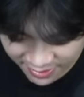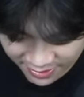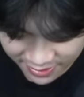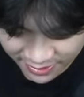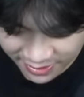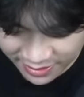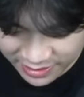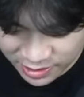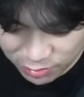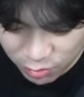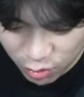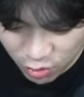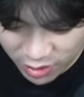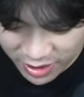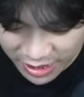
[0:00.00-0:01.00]
ini
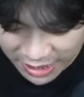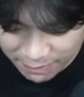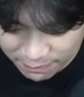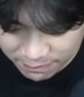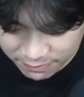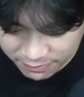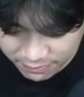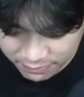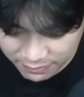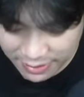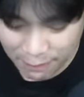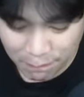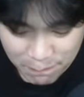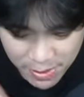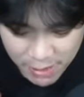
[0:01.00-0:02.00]
semoga
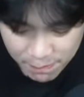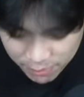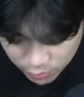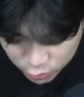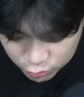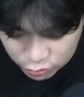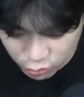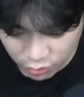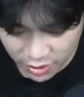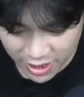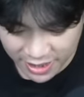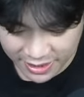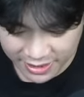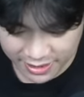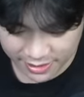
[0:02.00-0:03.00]
lebih beruntung
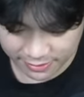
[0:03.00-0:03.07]
lagi